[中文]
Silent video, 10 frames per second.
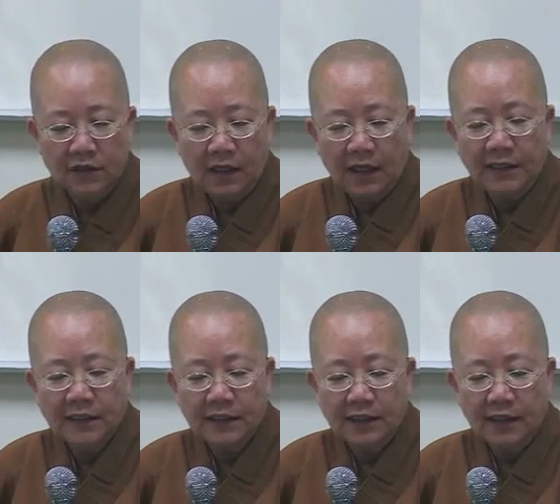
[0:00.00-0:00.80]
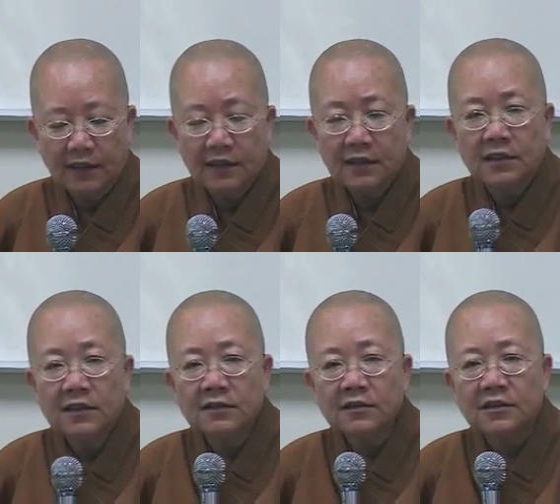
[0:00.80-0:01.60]
还一个呢，一
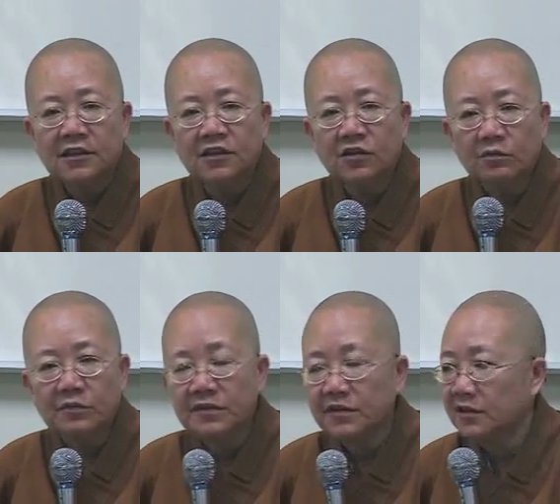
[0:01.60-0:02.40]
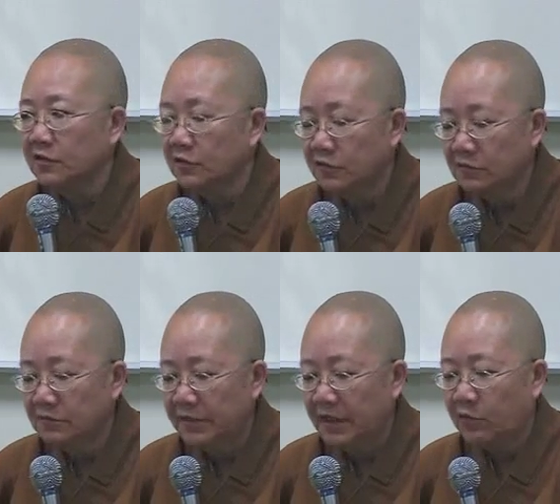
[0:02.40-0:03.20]
个是行动不自由，
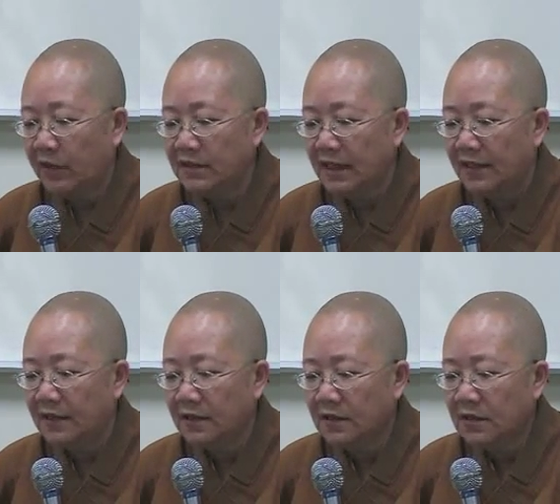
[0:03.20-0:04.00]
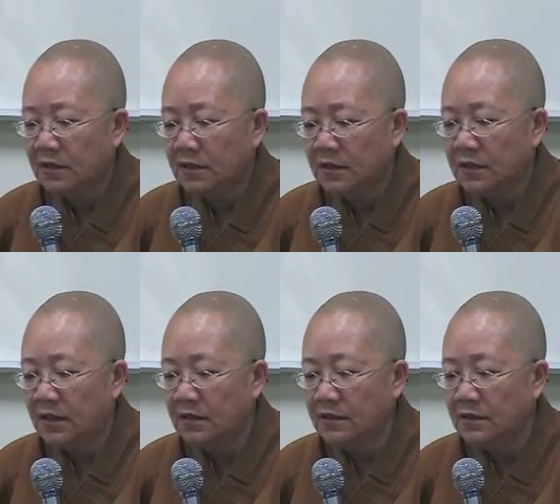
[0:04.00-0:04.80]
被关在
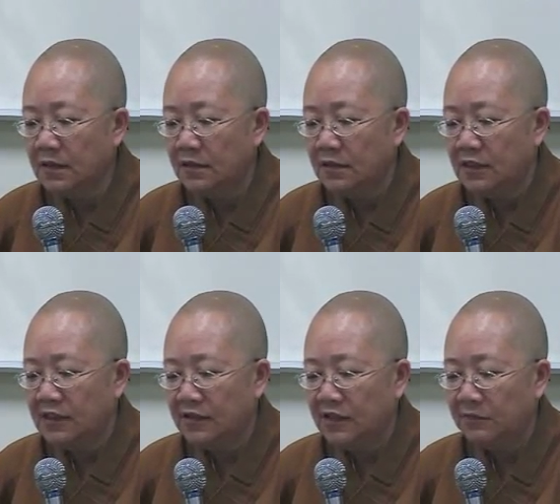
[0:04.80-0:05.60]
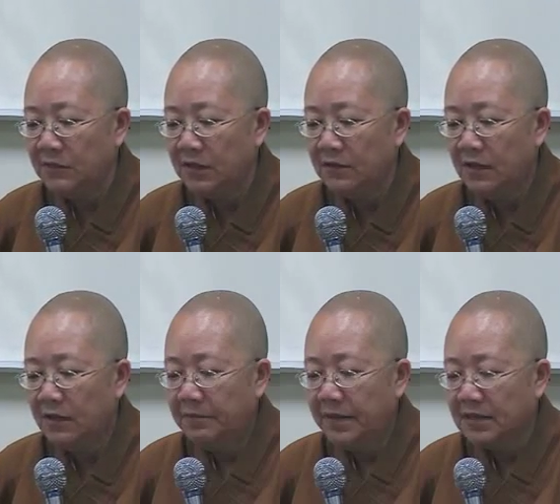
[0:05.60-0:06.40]
深深的庭院里面，
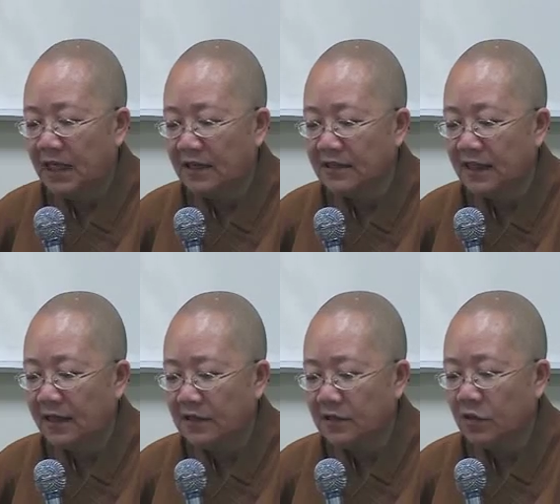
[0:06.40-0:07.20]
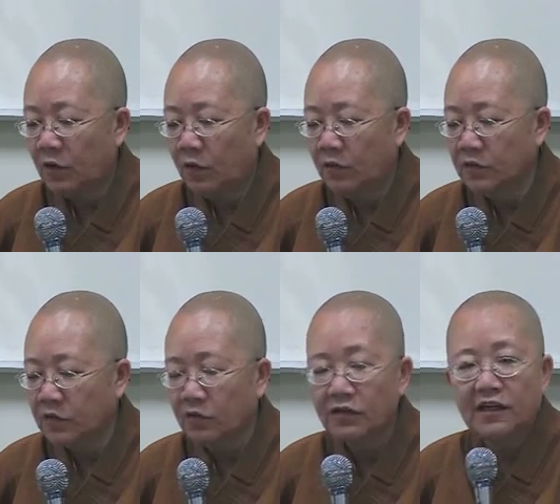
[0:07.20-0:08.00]
被藏在重
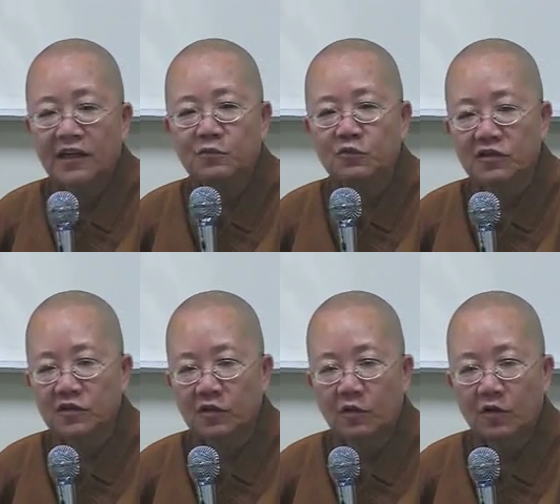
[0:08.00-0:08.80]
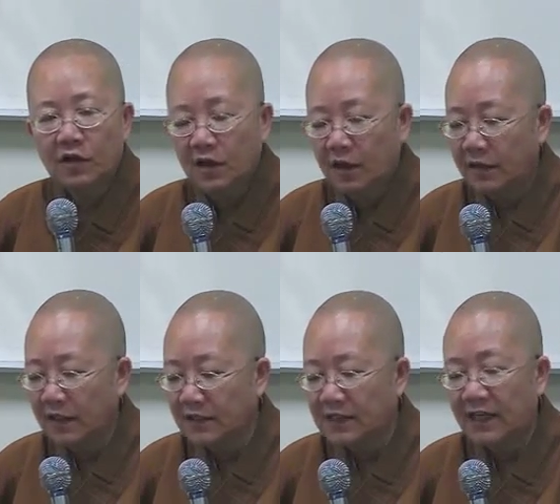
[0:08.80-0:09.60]
重的帘幕之中；而那
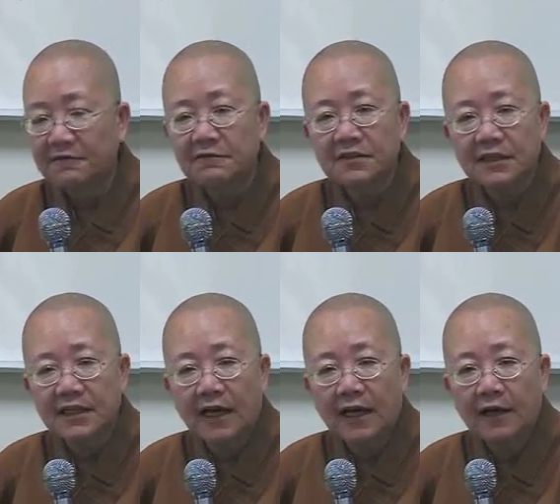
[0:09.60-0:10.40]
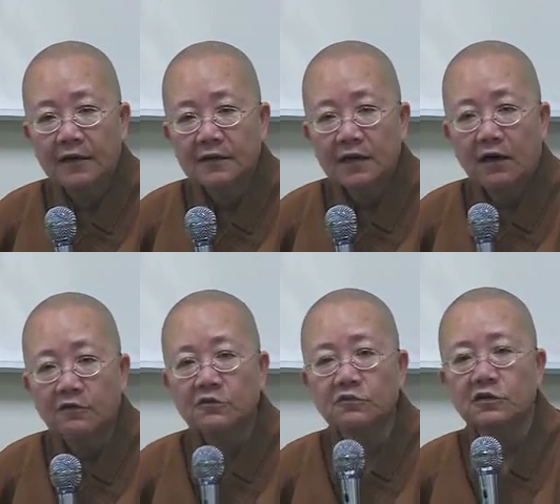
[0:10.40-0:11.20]
个丈夫是怎样啊？到
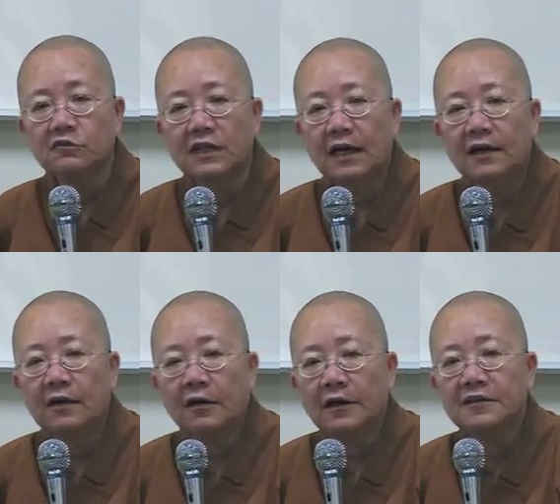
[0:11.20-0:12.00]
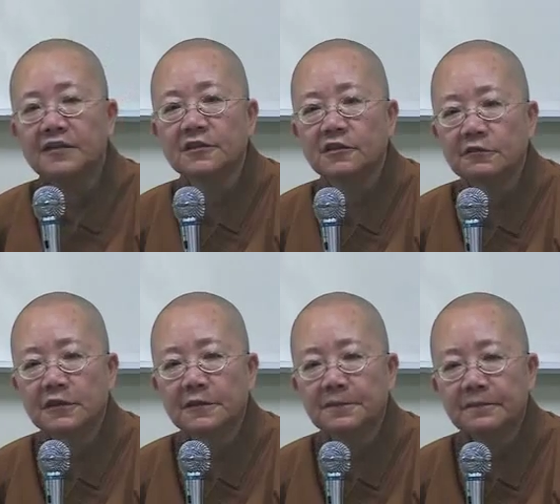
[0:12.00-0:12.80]
处游荡啊，很自由的。